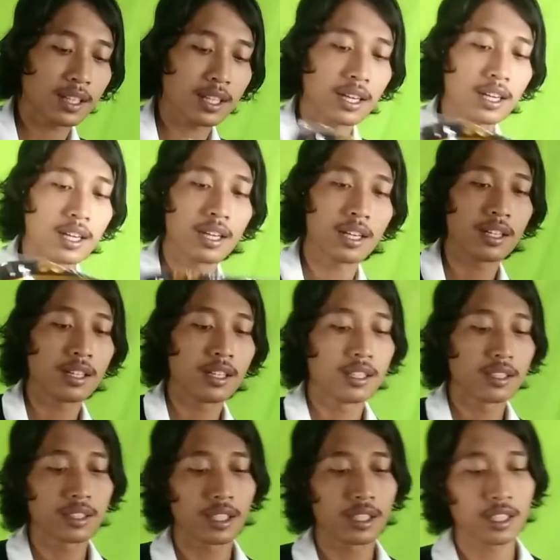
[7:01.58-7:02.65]
nah
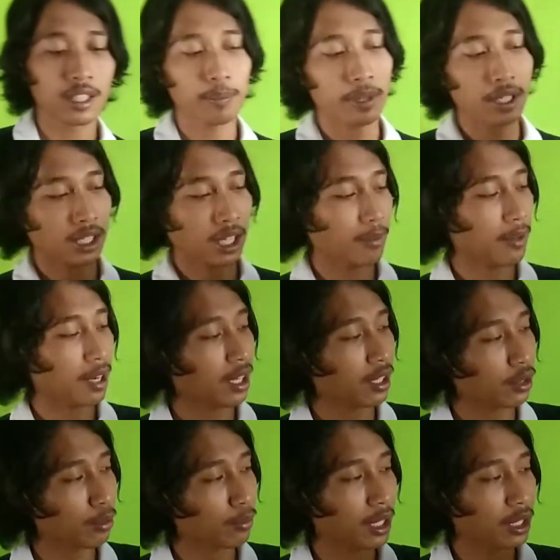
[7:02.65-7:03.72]
jadi yang pertama
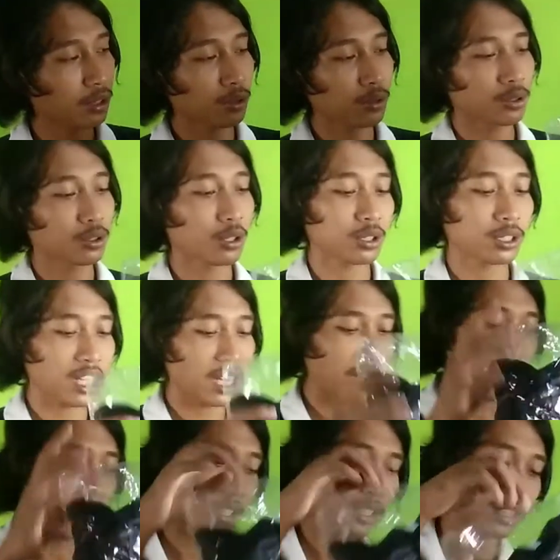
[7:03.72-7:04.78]
itu baju
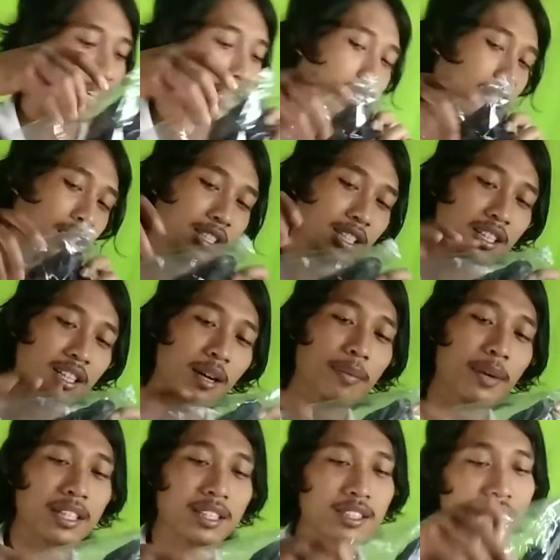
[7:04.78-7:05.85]
Yogyakarta itu yang
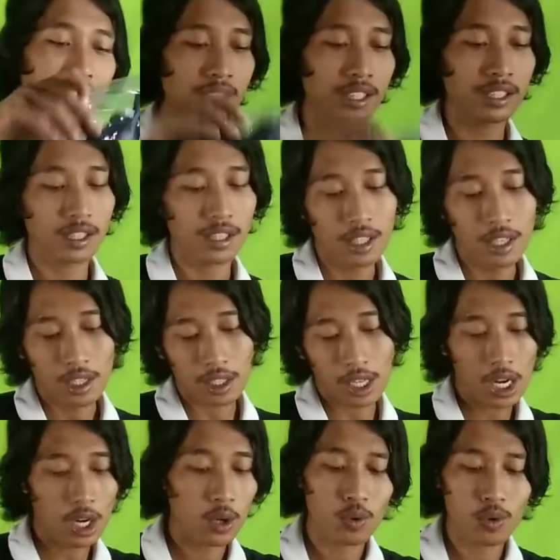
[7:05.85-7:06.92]
pasti
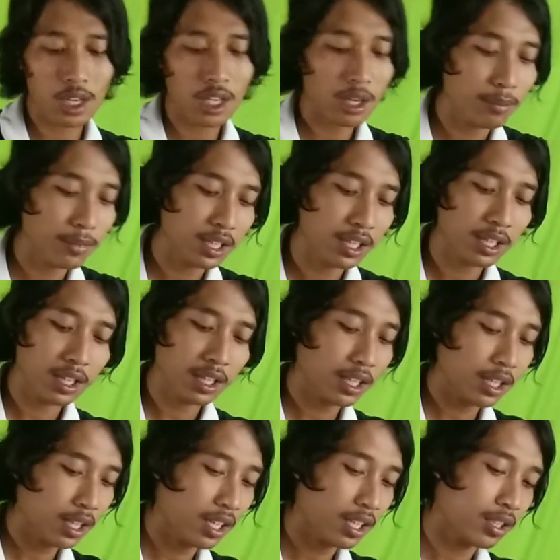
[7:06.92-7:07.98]
kalau gua yang
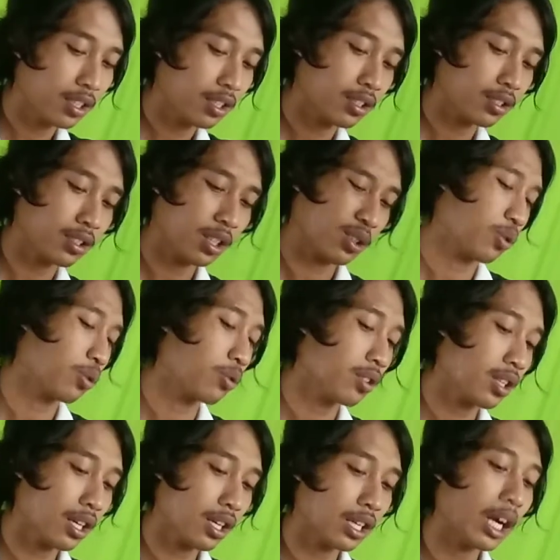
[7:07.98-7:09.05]
milih
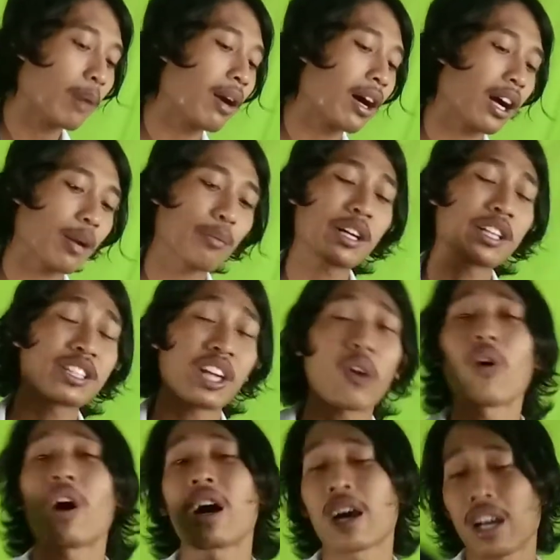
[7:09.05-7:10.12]
tentunya nggak bakal
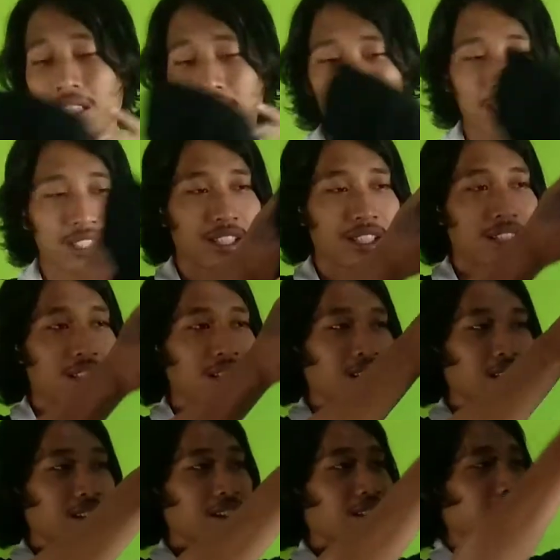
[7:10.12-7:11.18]
mengecewakan ya guys ya nah,
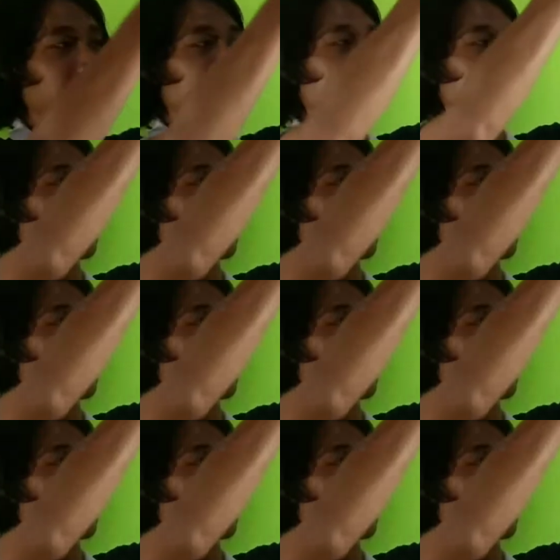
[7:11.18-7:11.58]
guys